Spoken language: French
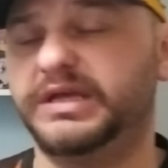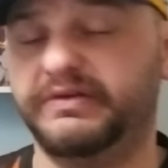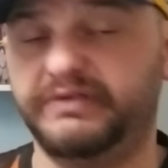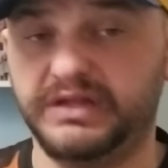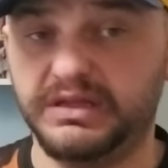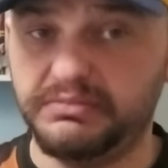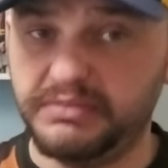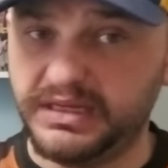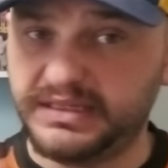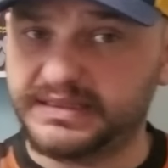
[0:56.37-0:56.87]
Il y avait
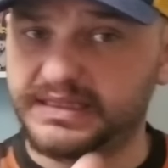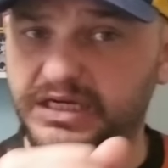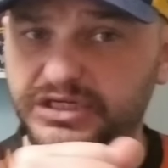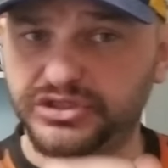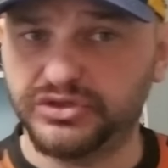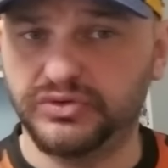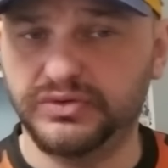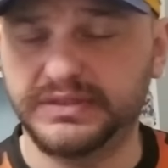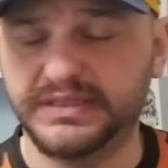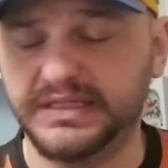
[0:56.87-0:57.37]
des
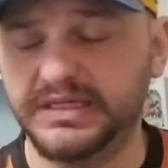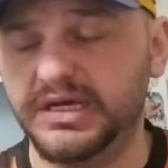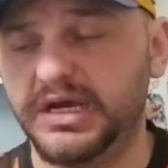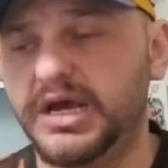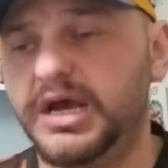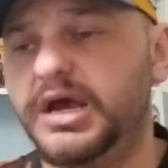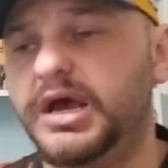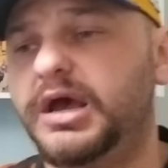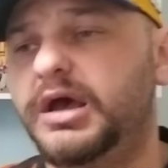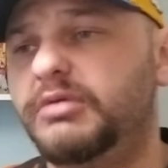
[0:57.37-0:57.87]
messages aussi
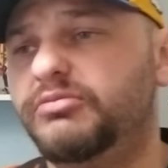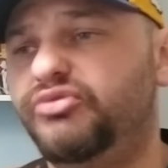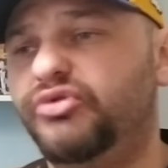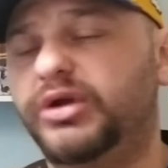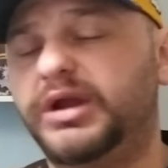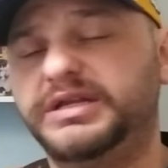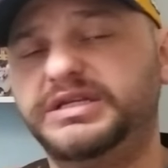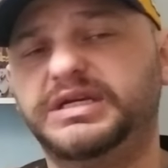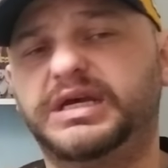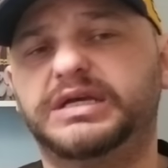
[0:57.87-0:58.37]

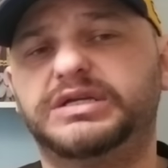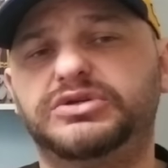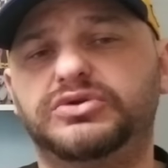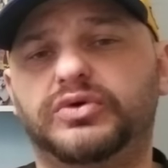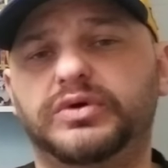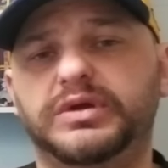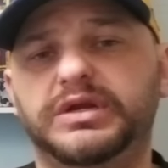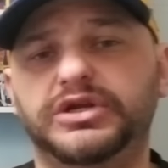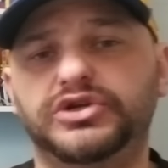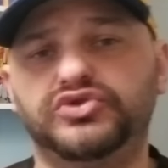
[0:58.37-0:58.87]
pour la
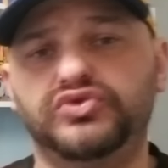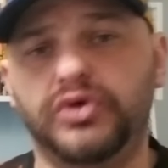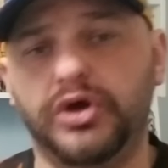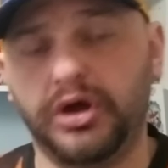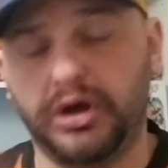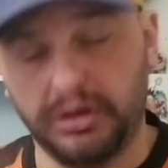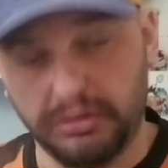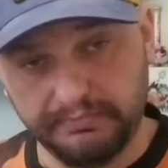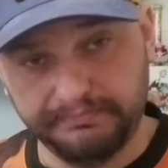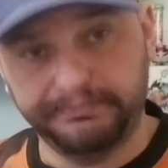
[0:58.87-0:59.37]
direction et les
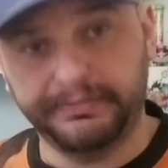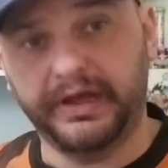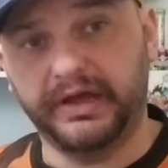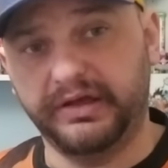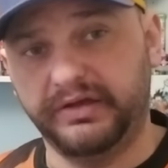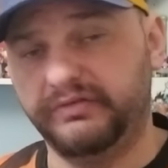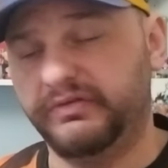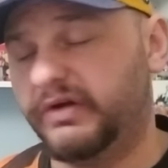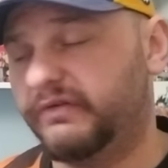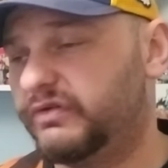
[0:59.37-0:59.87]
joueurs.
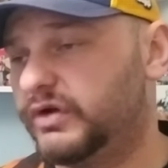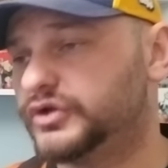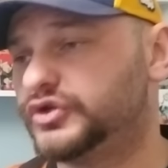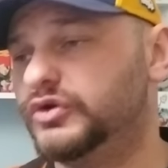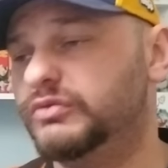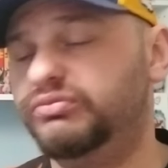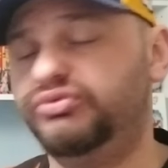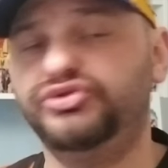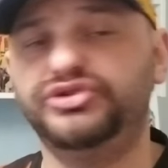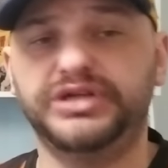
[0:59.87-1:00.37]
Hein, il va falloir se
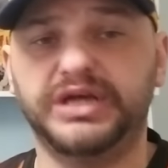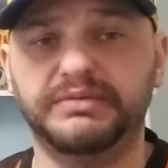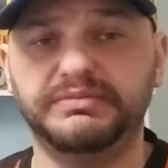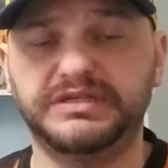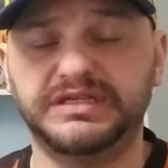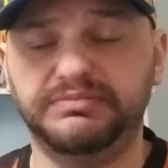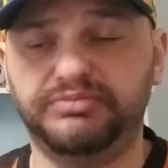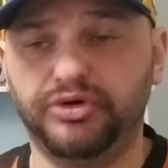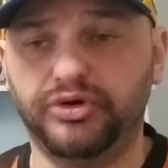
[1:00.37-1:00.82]
bouger un petit